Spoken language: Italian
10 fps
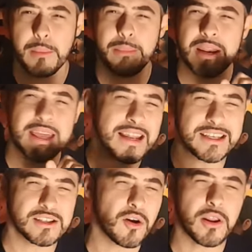perché la
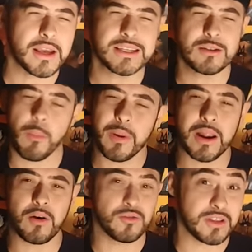storia che sto per
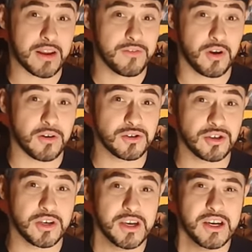raccontarvi
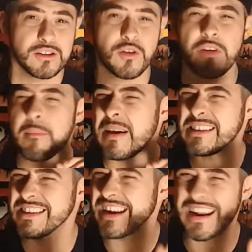oggi dovrebbe
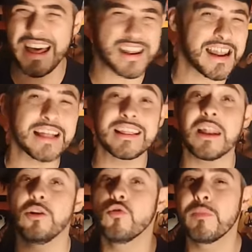essere narrata
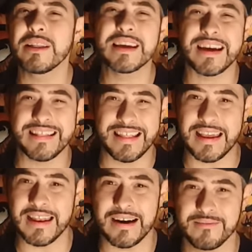al lume di
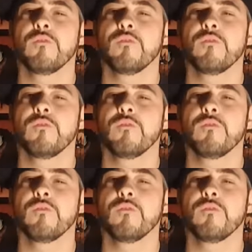candela.